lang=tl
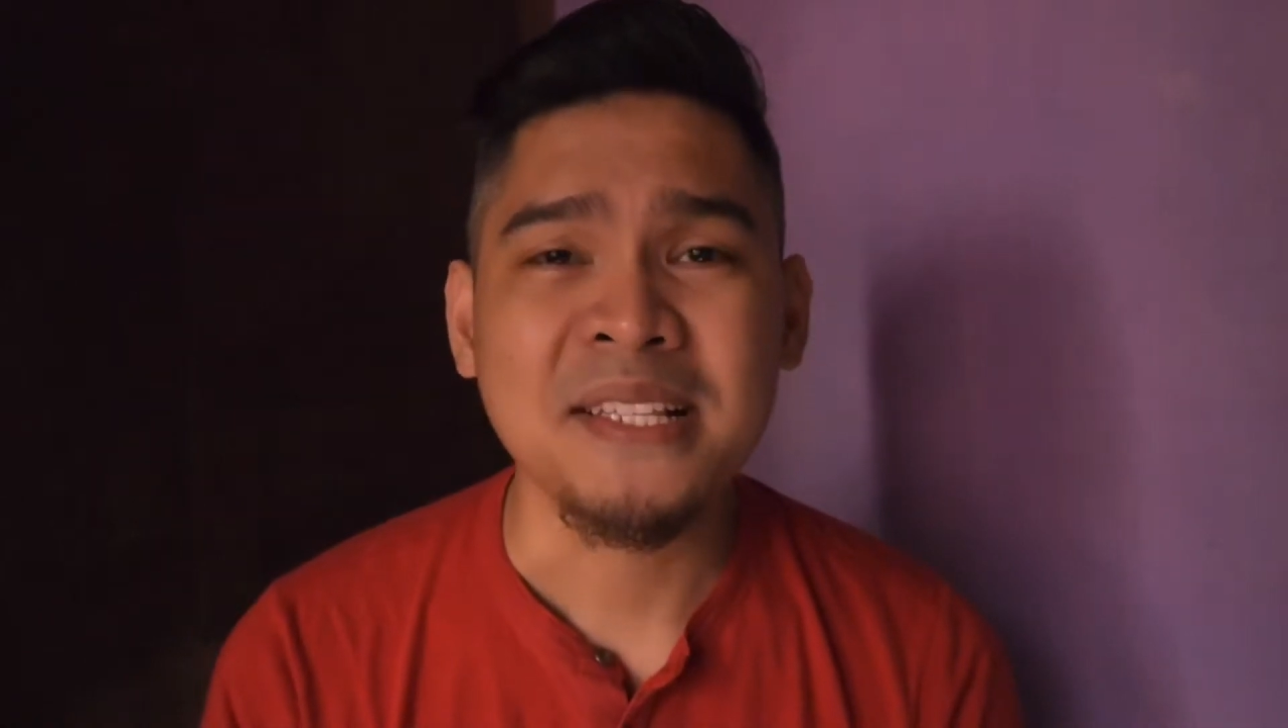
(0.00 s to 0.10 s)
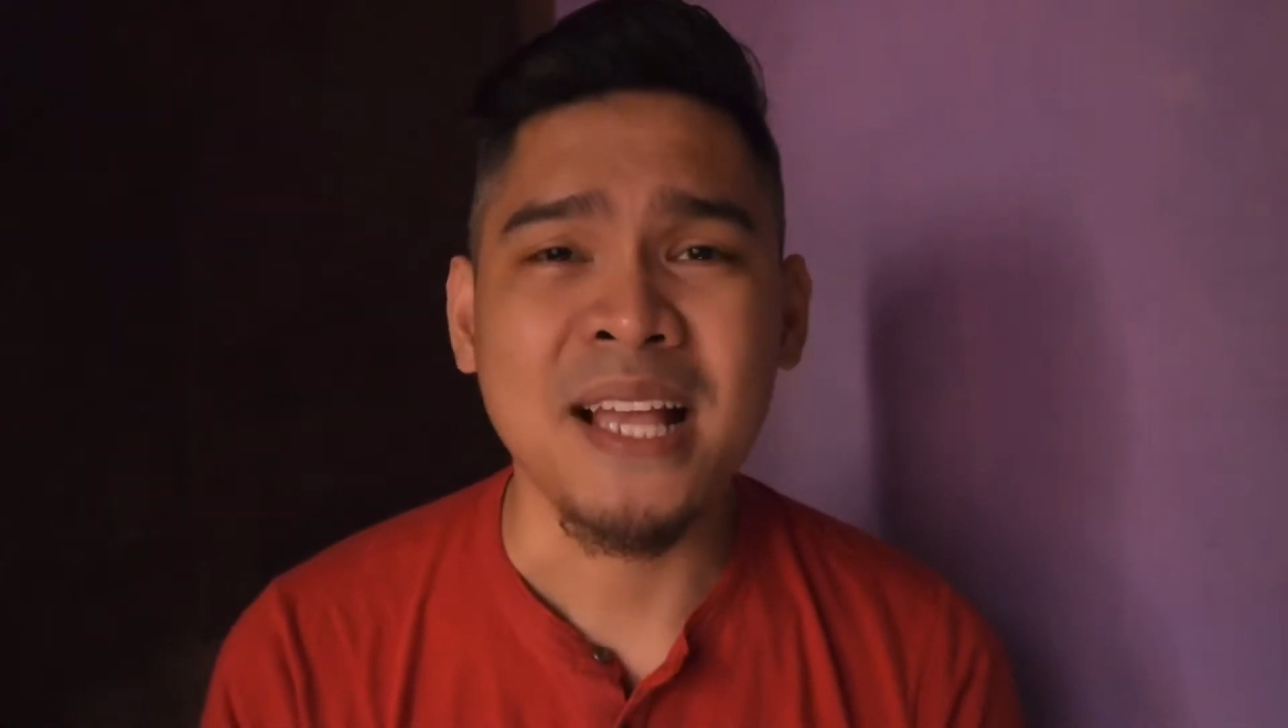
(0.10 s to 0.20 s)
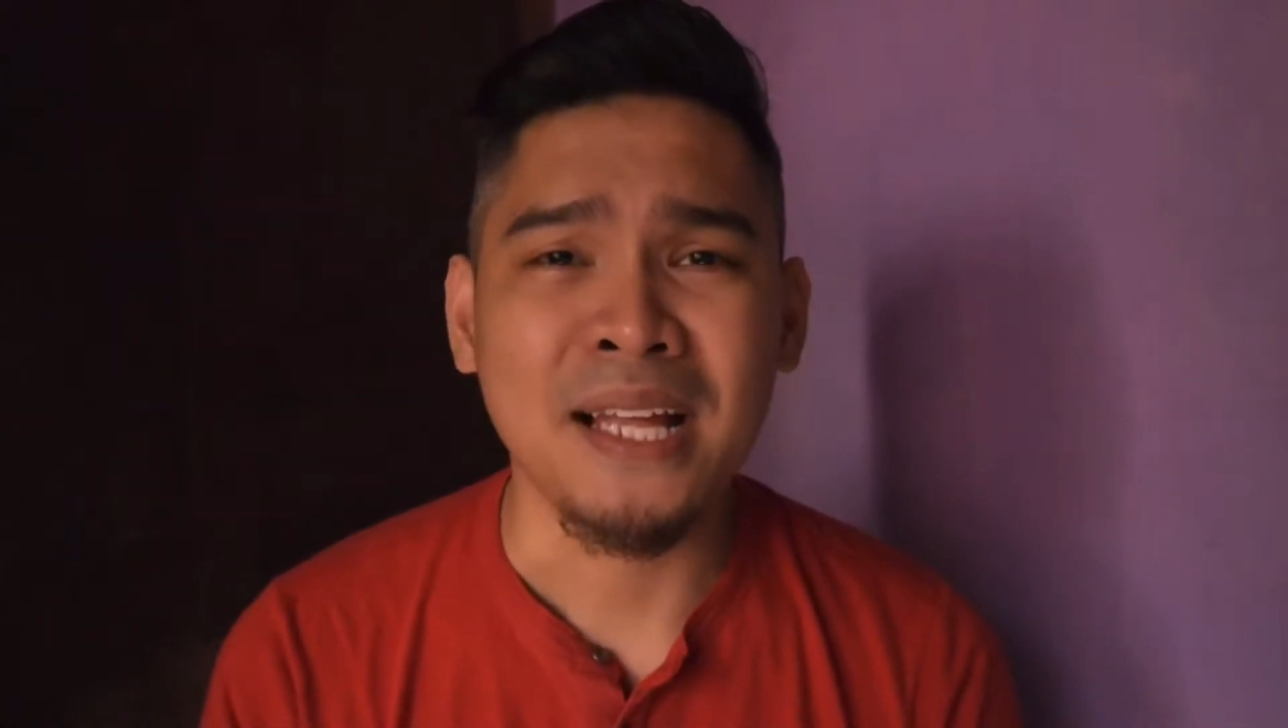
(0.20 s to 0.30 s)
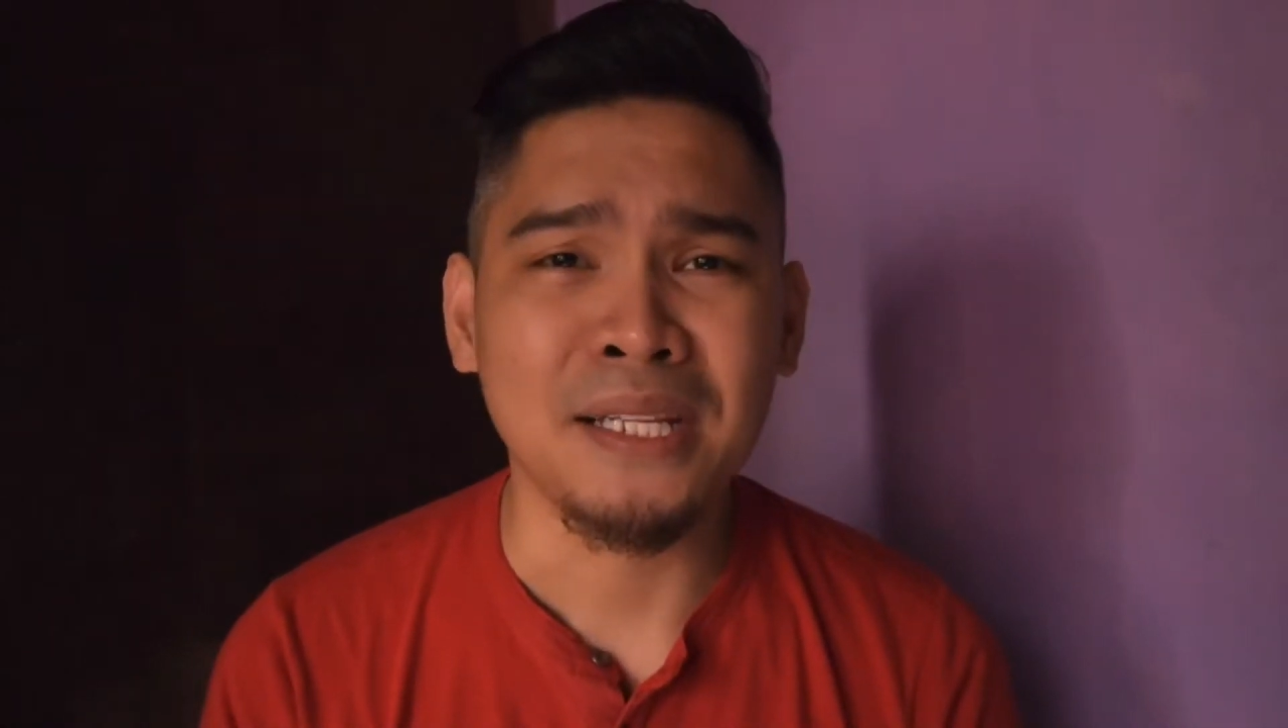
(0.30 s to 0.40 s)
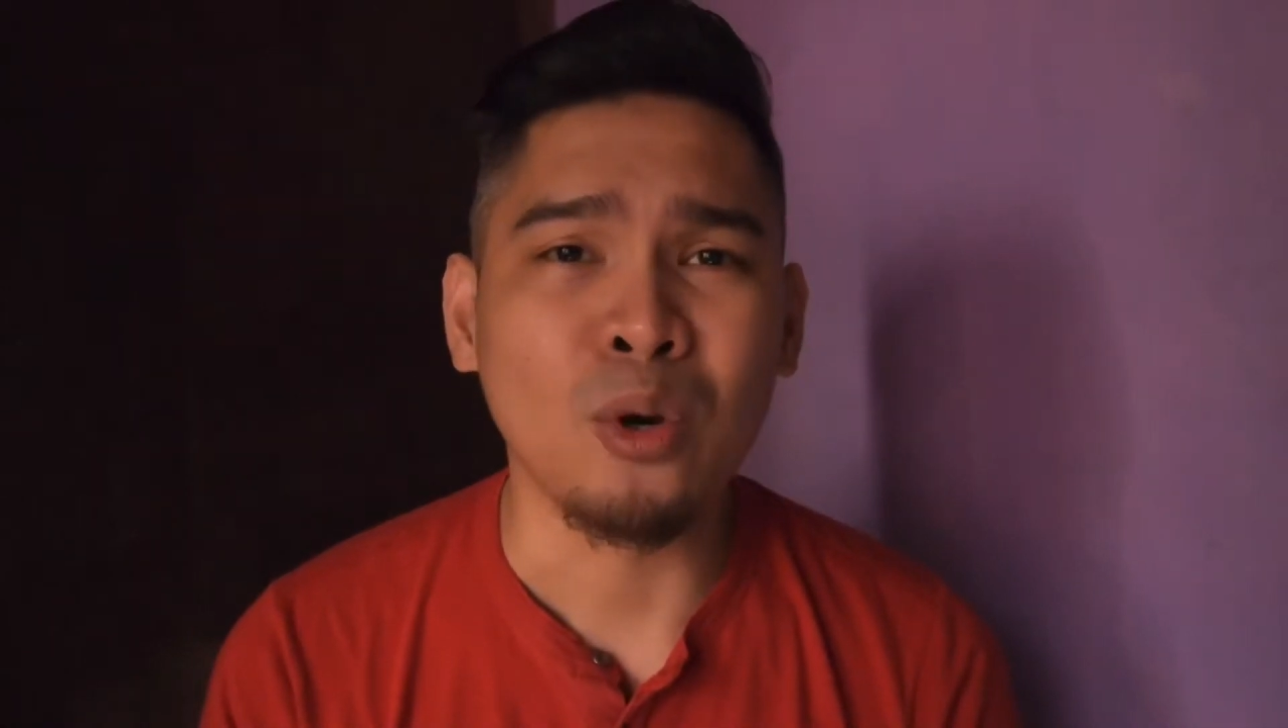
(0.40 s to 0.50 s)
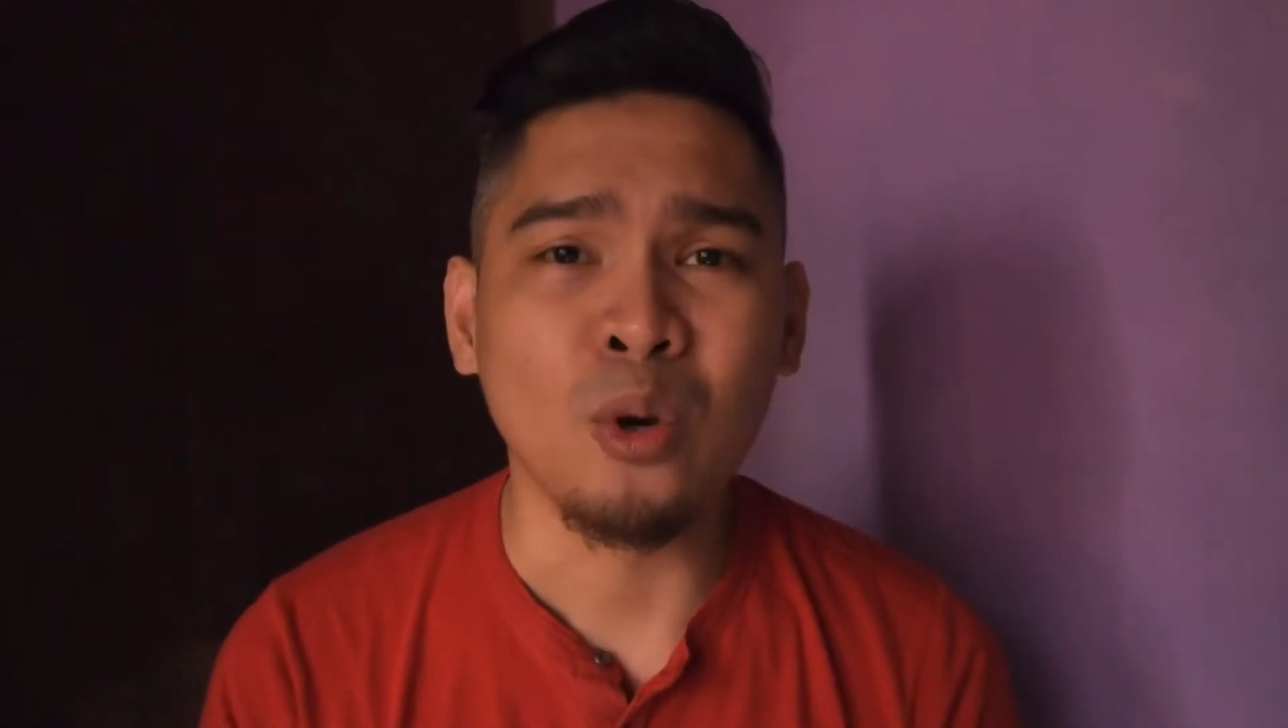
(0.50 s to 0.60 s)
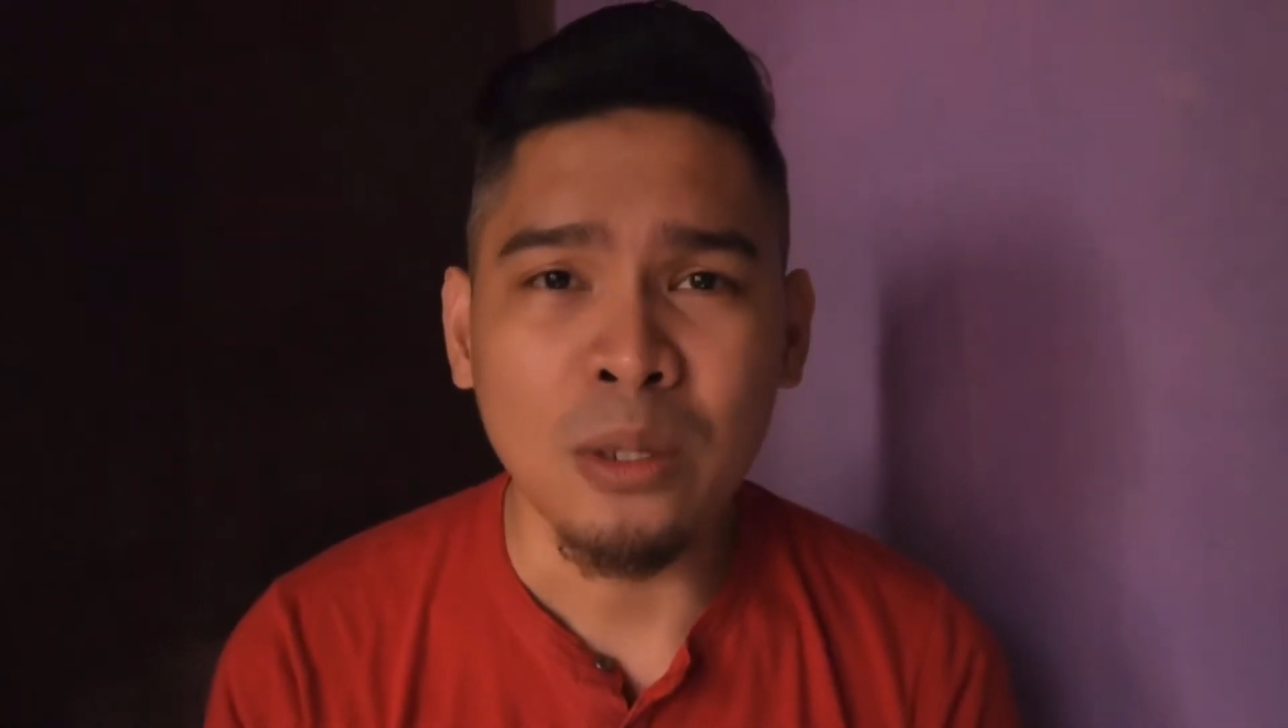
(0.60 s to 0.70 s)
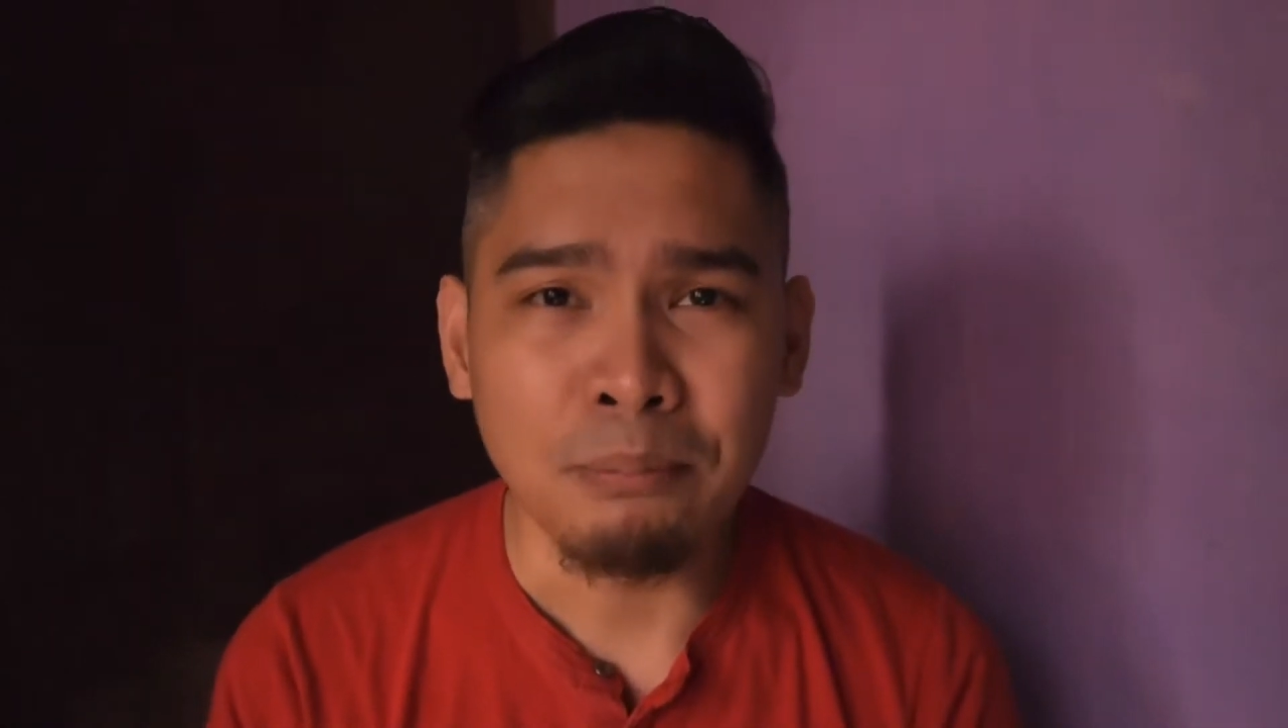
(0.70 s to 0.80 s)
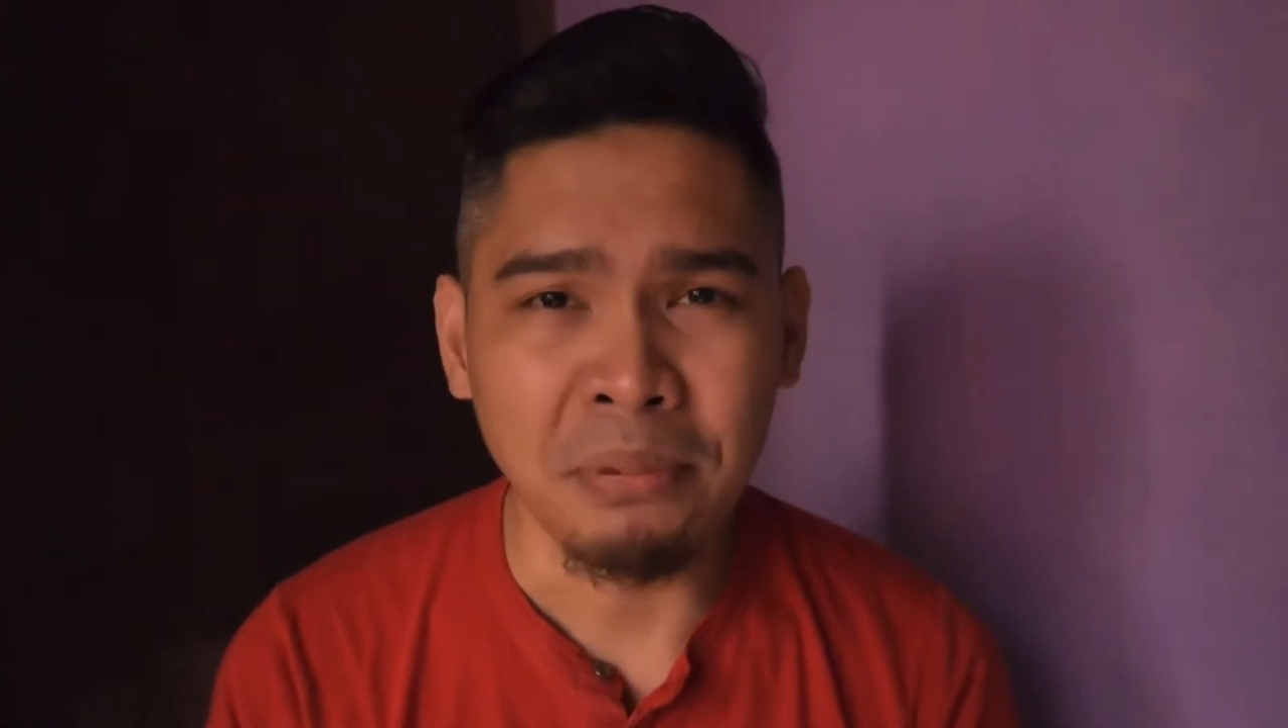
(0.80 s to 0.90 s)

sana all